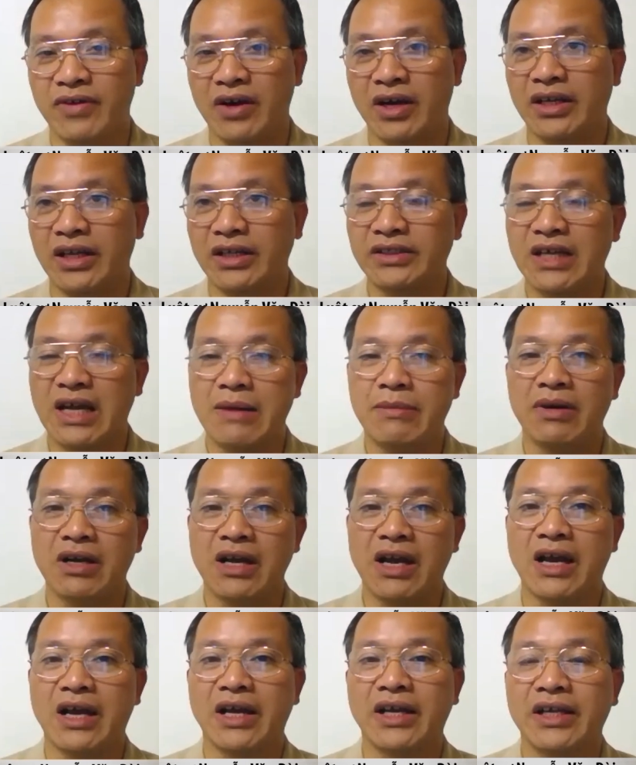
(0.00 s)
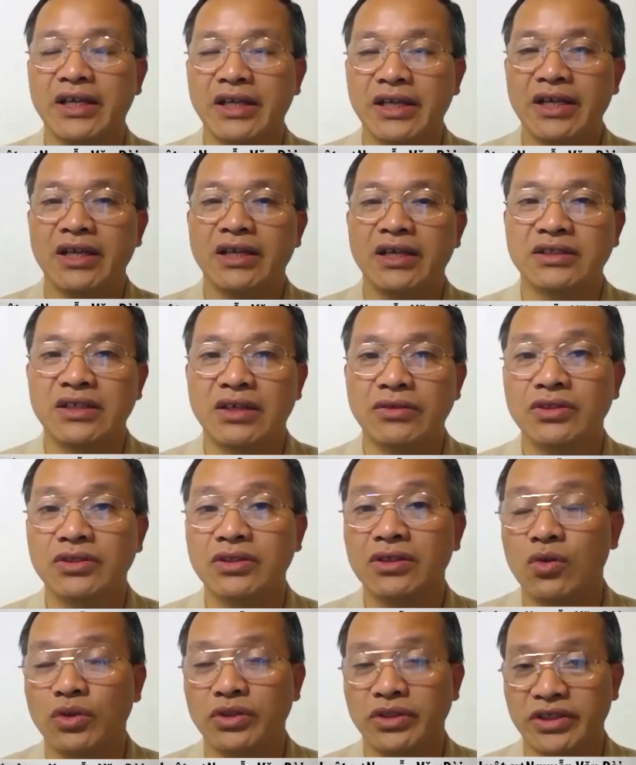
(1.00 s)
anh đánh giá mà cả cái giáo
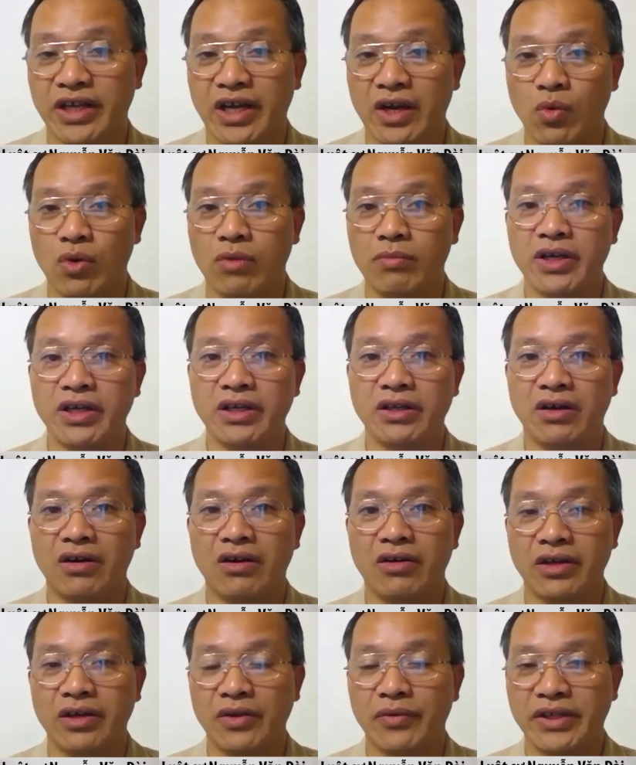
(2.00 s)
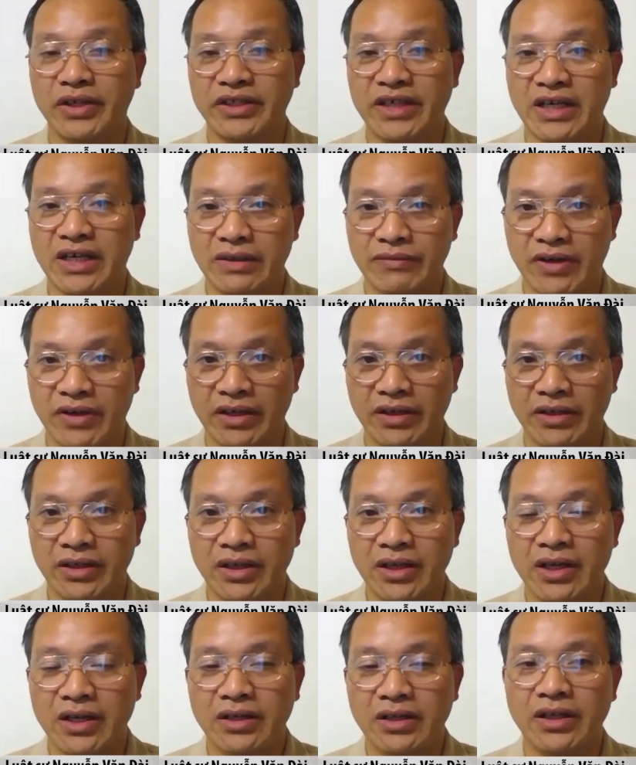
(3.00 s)
sư còn sẻ của mình đó họ đều đánh giá như vậy
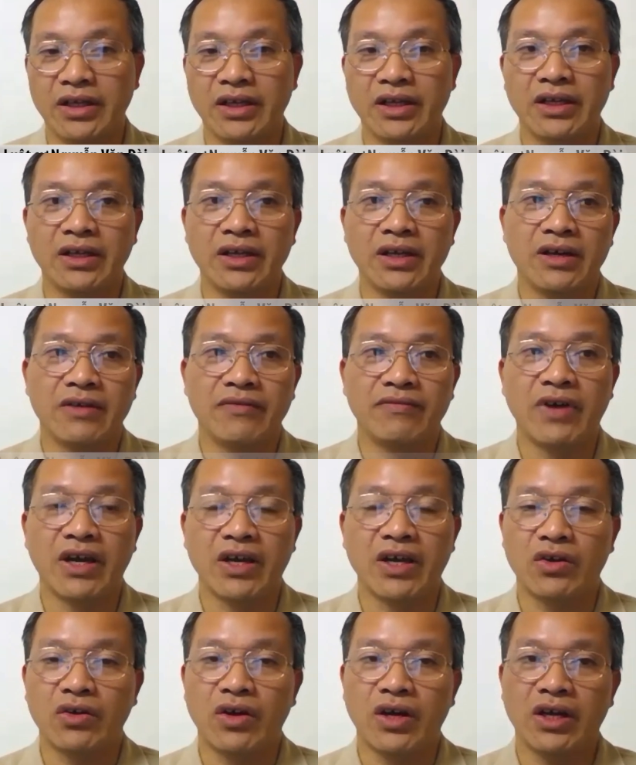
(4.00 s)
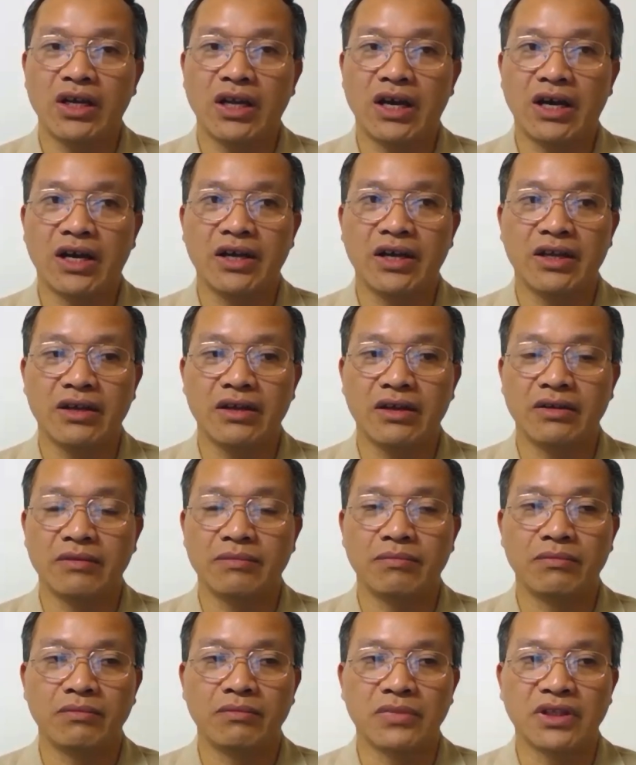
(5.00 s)
thì vợ anh có nói là ừ,
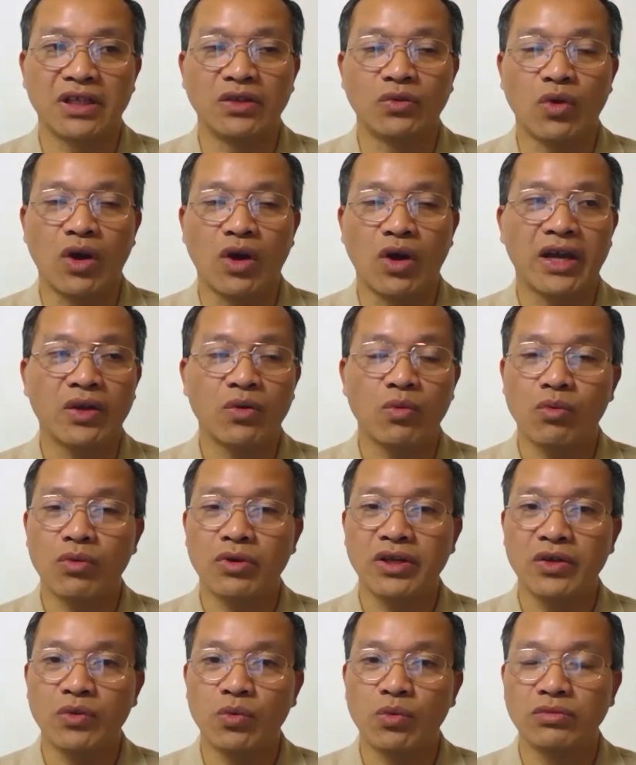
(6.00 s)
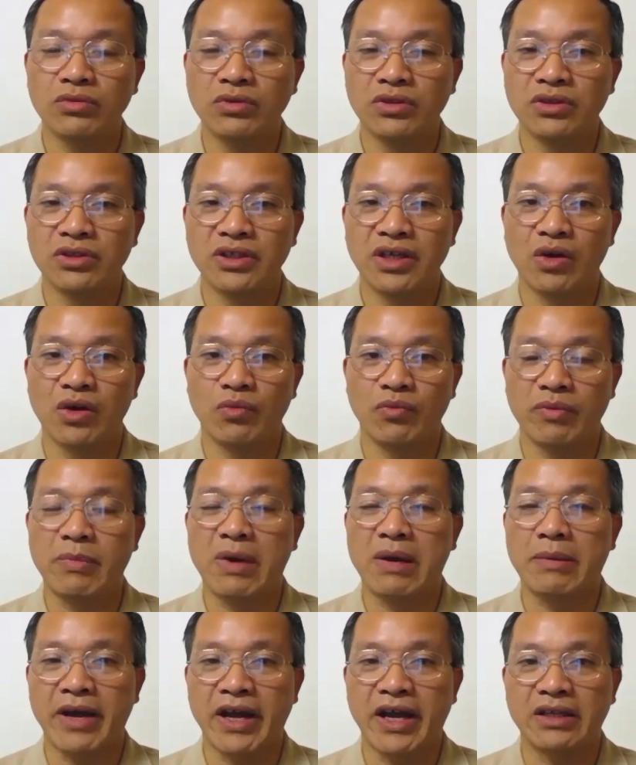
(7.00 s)
thỉnh thoảng anh cũng có đi uống rượu với
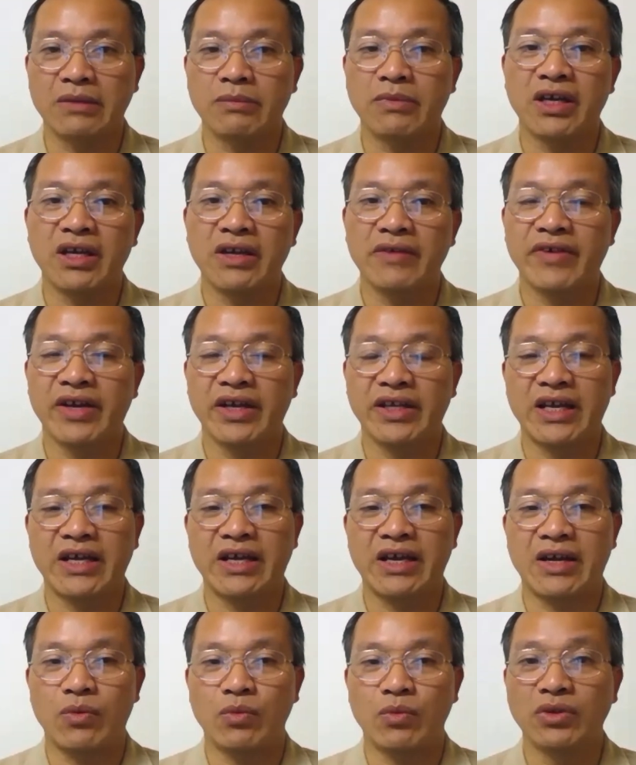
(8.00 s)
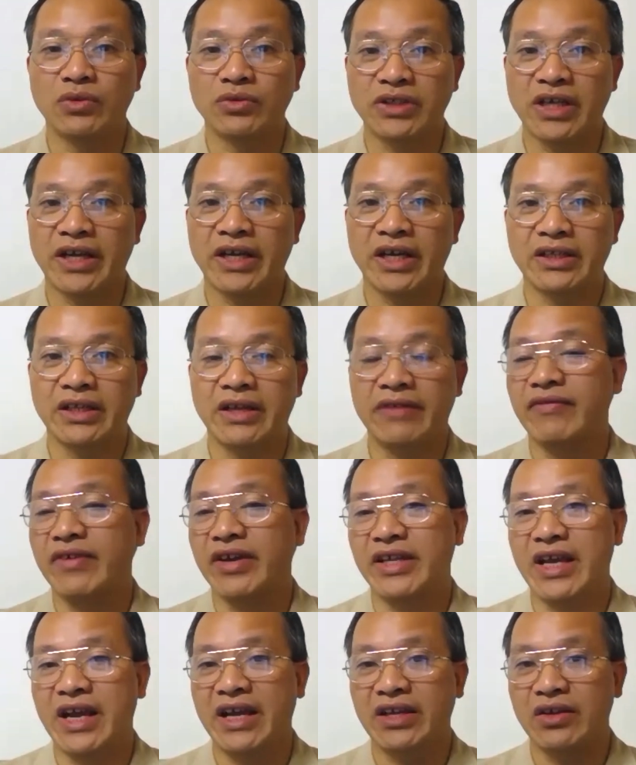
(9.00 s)
bạn bè nhưng mà khi về nhà uống rượu say ấy, thì anh
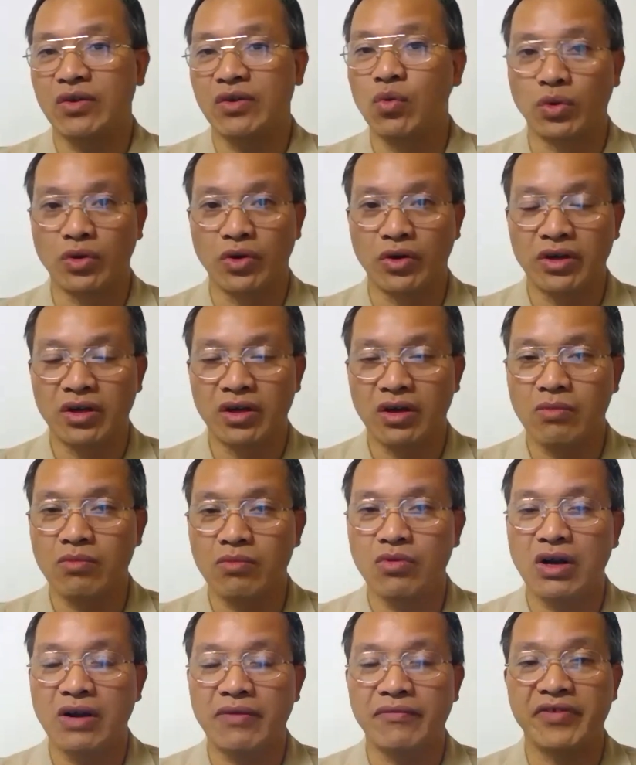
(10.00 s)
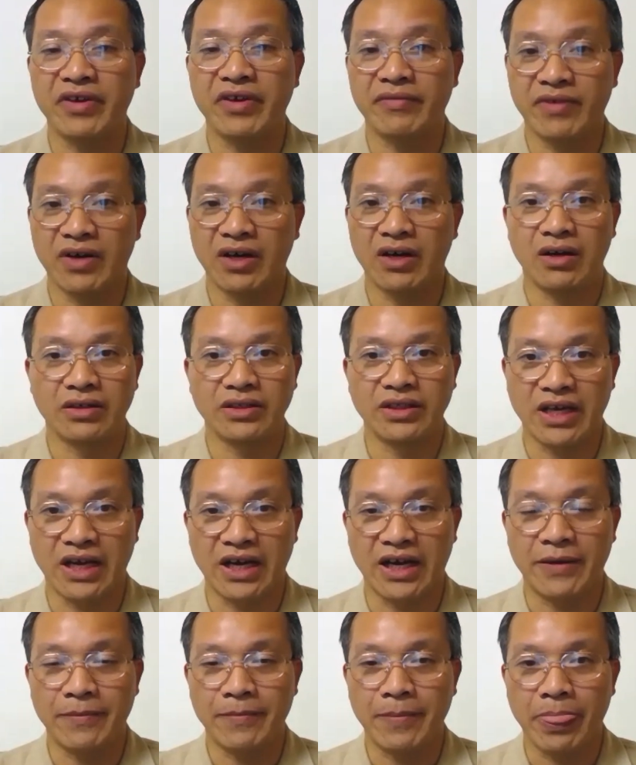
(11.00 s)
về nhà anh ngủ thôi không có làm phiền vợ gì cả
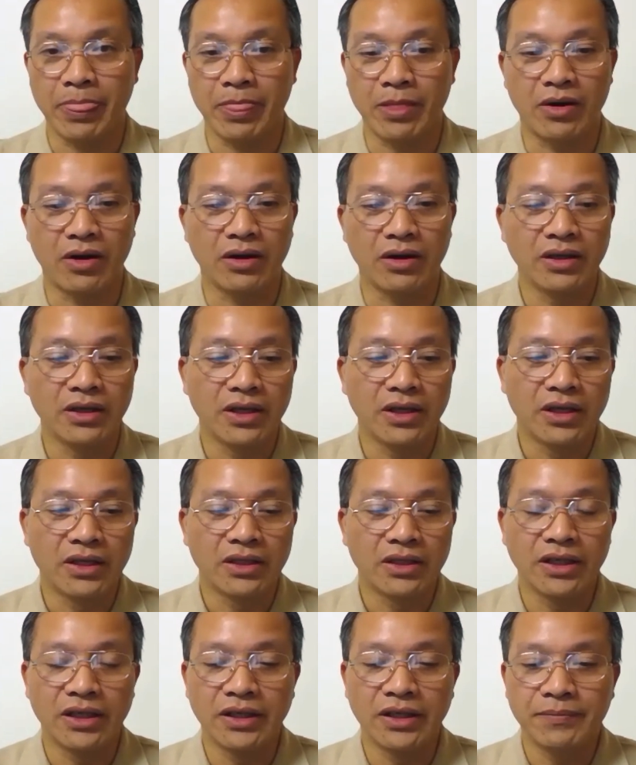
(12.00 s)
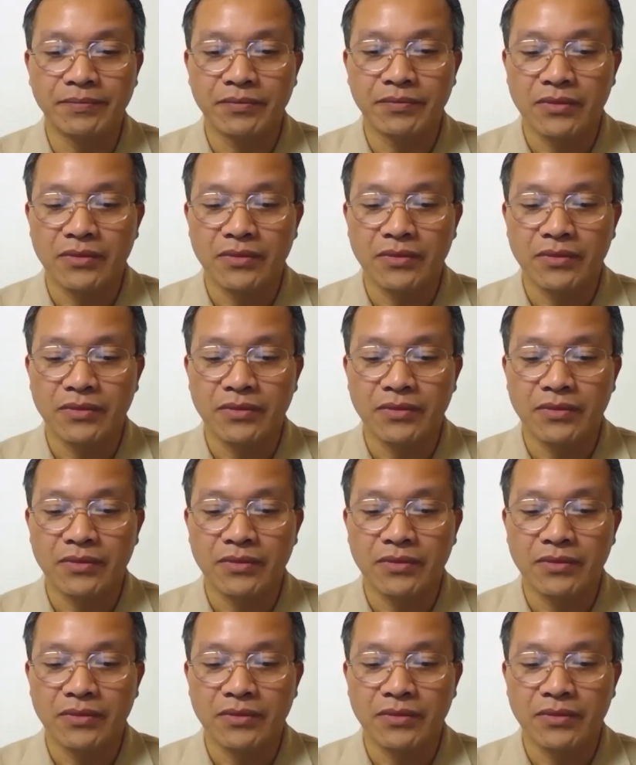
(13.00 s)
đó thì